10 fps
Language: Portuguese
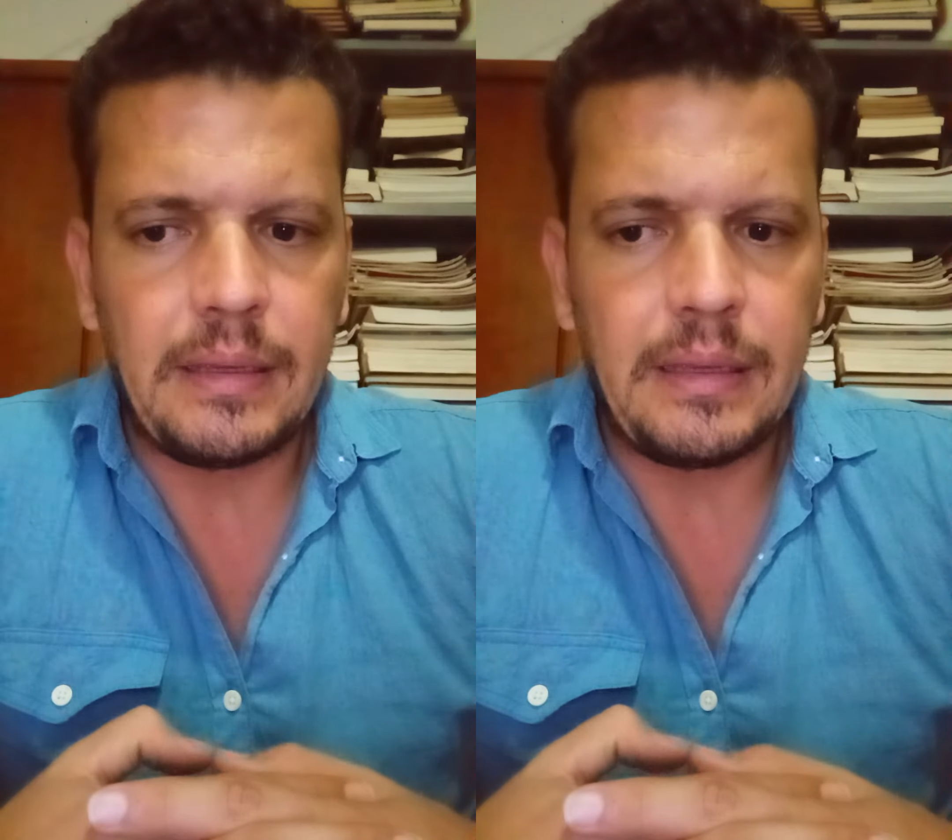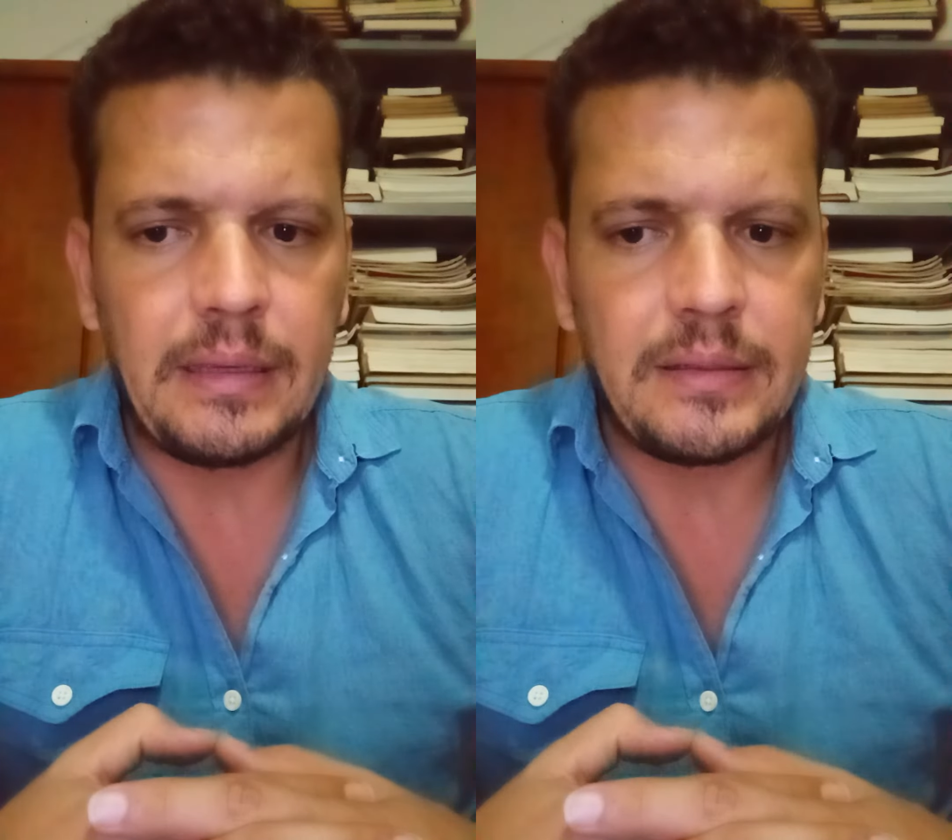
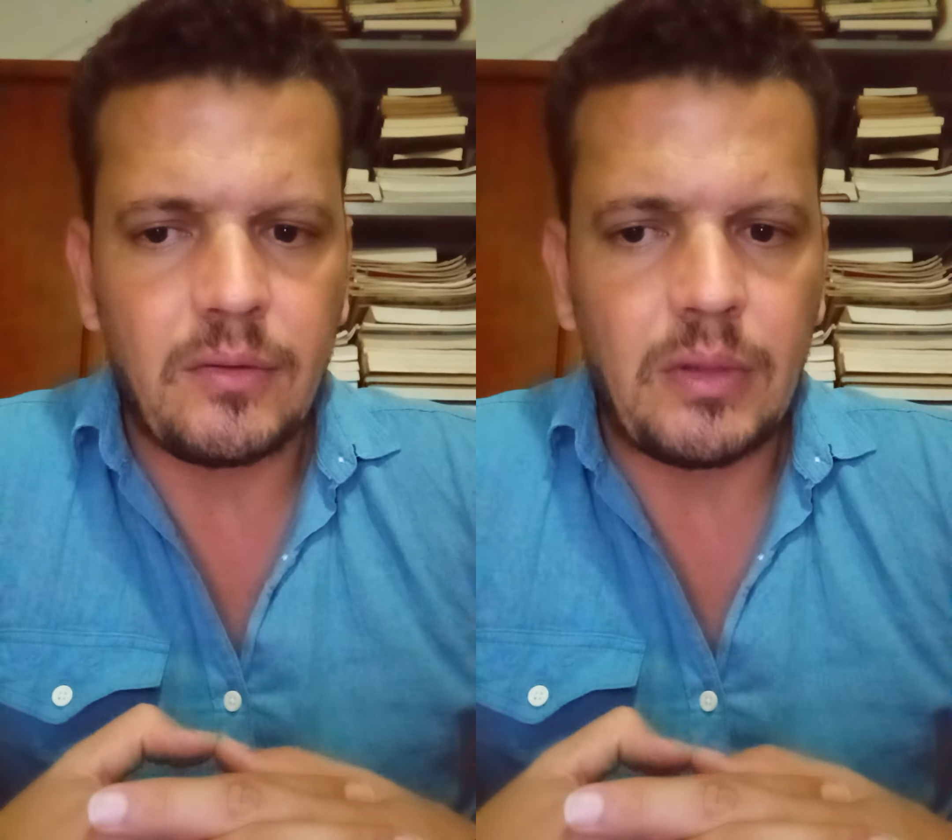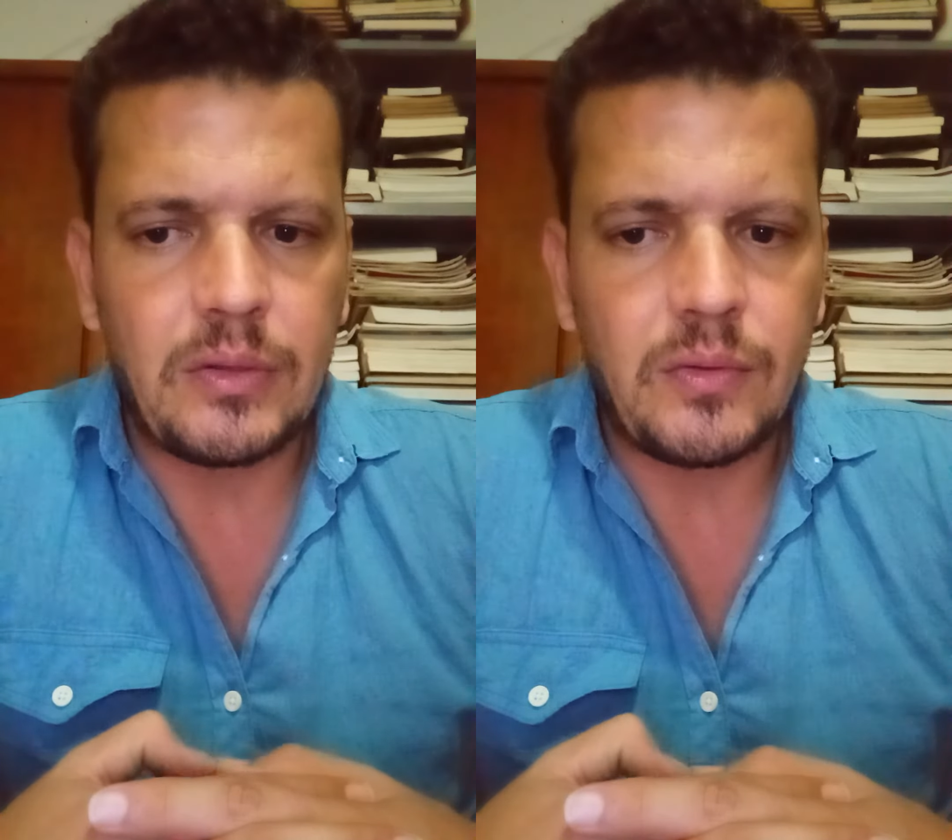que as
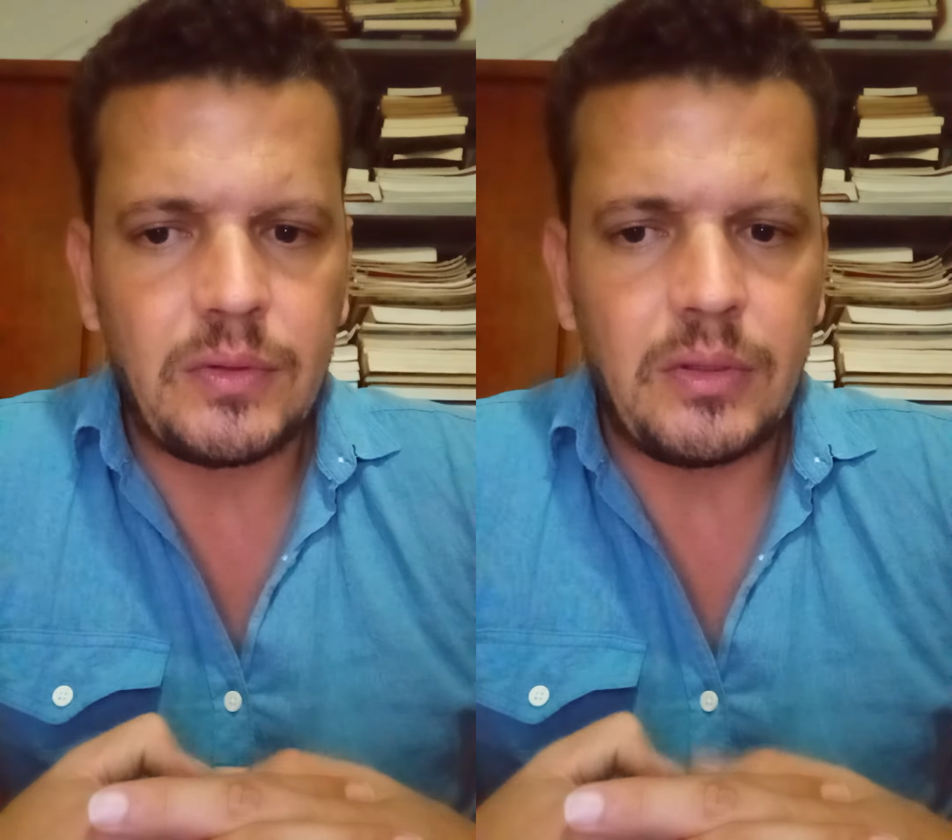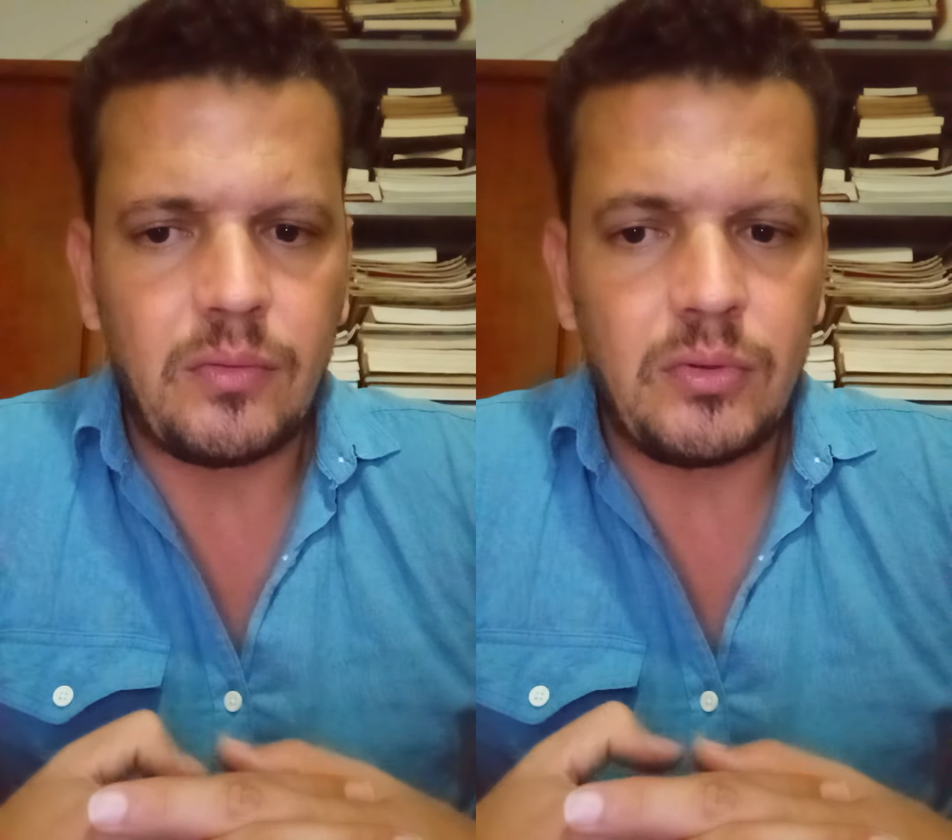
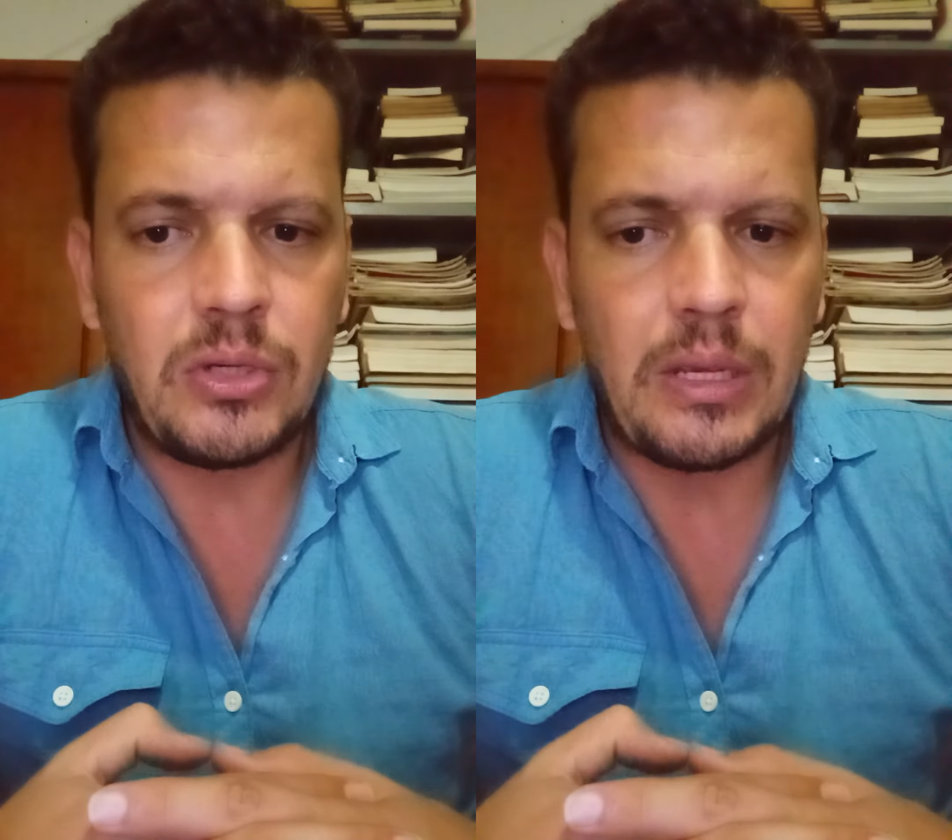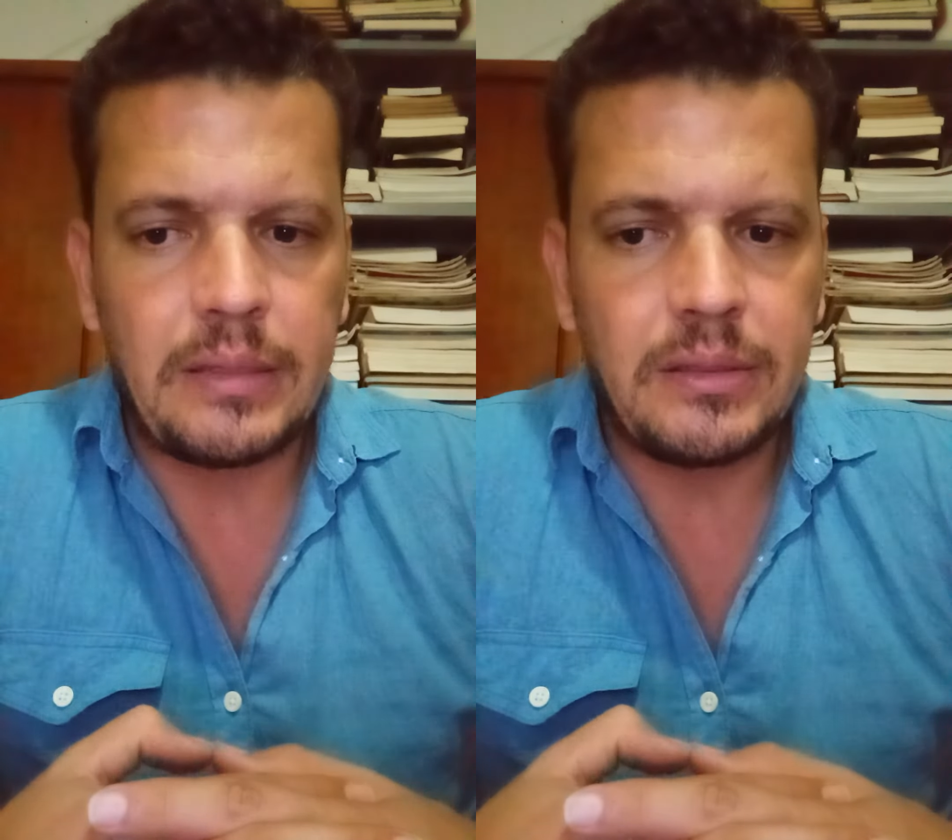saudações
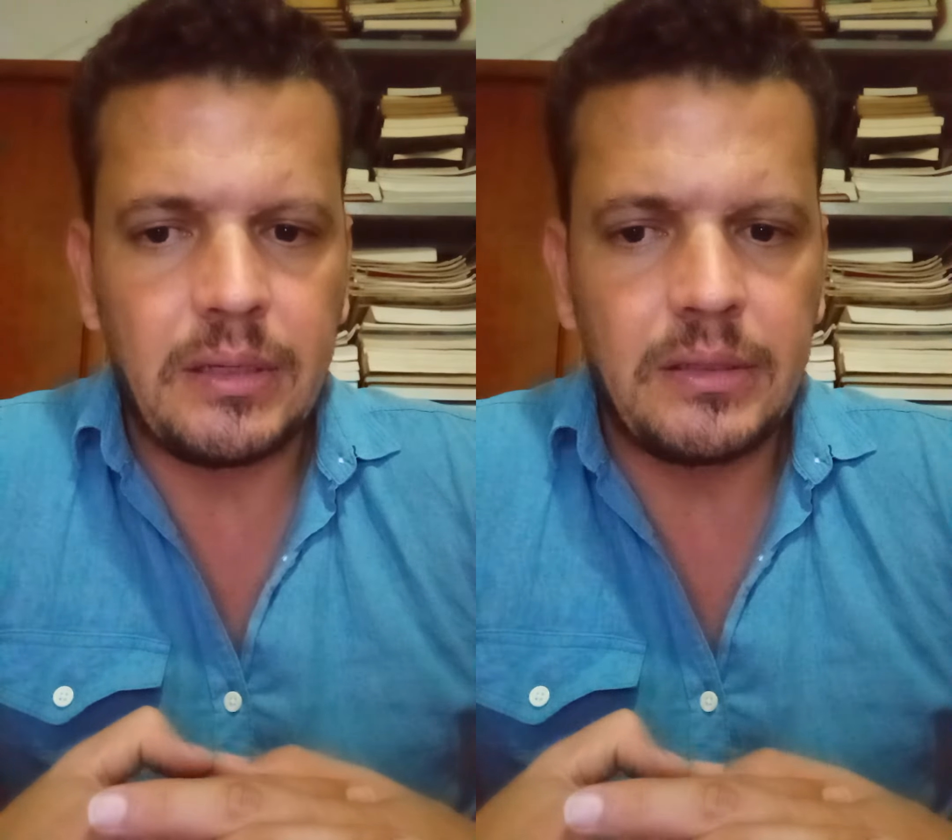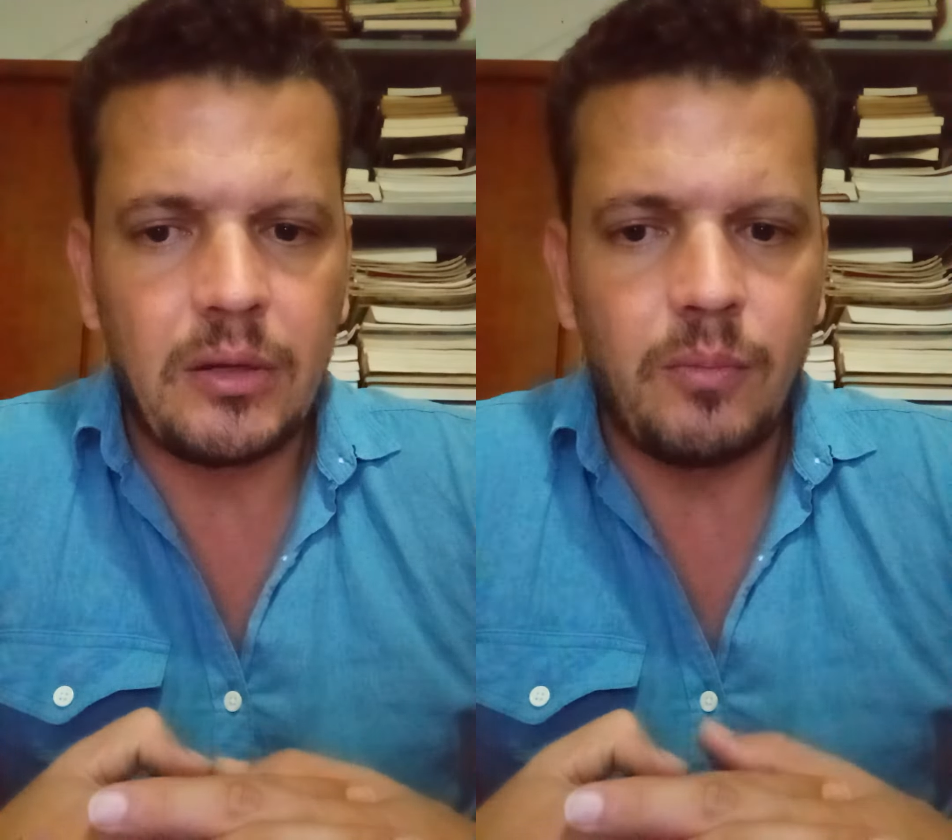
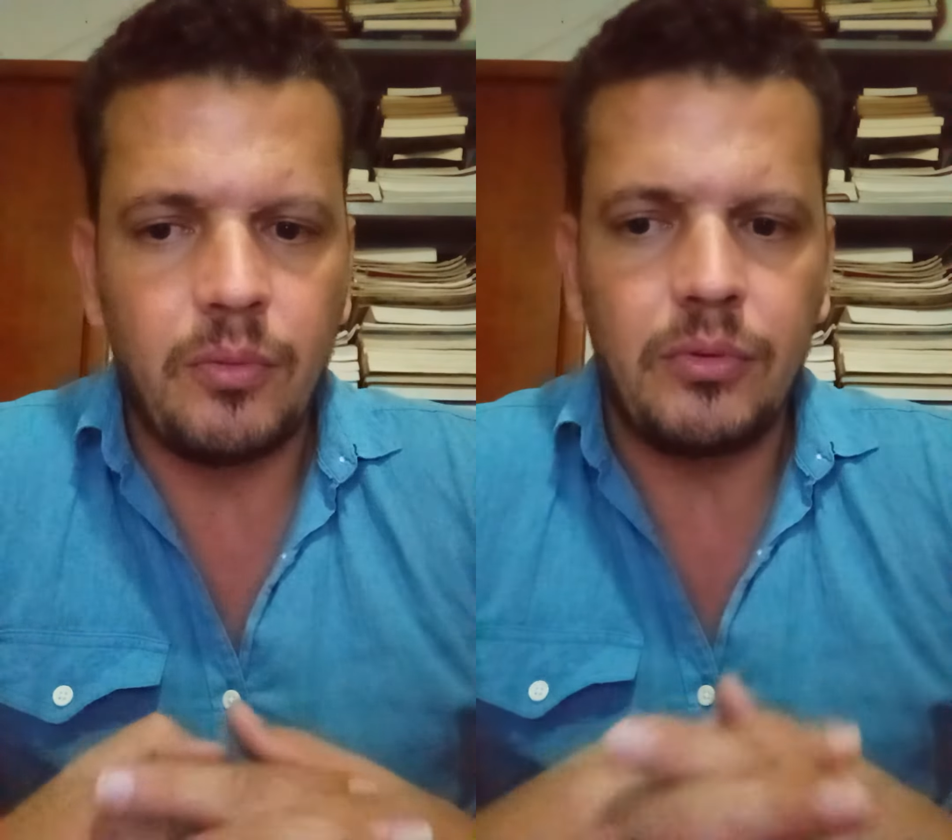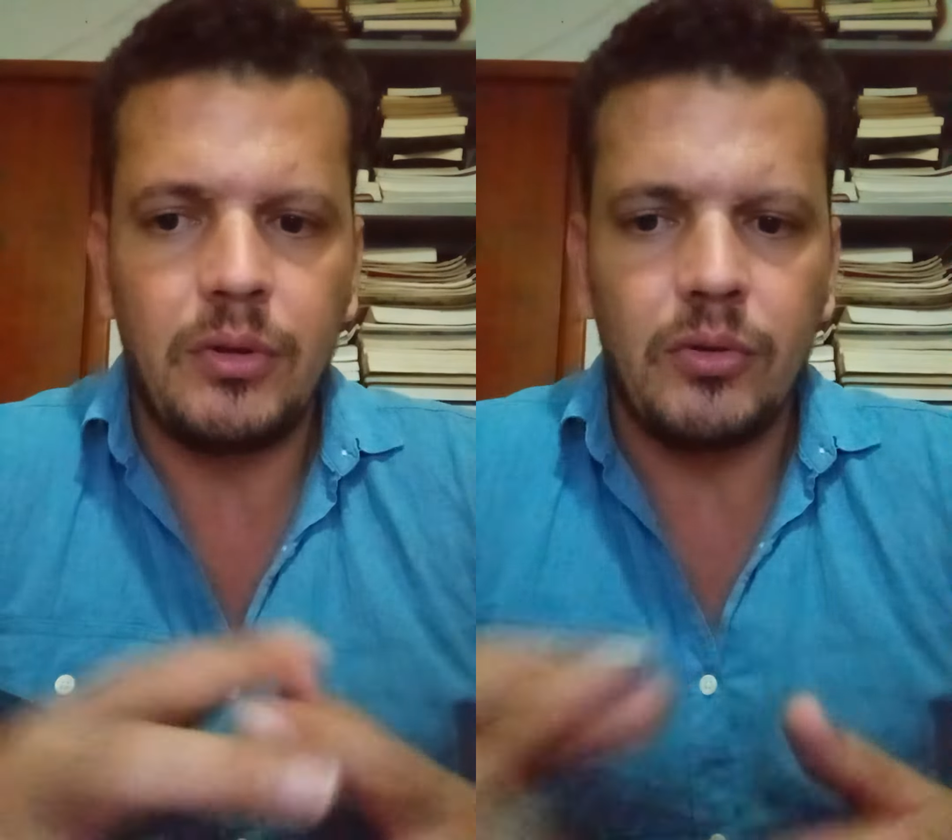entusiásticas ao
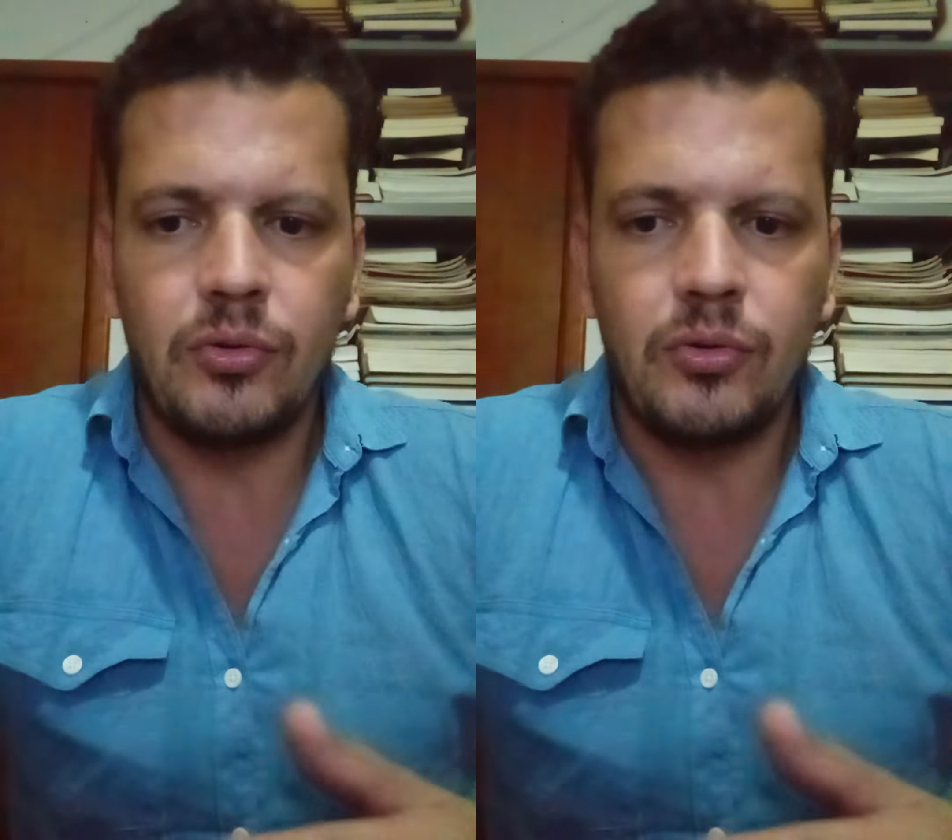poder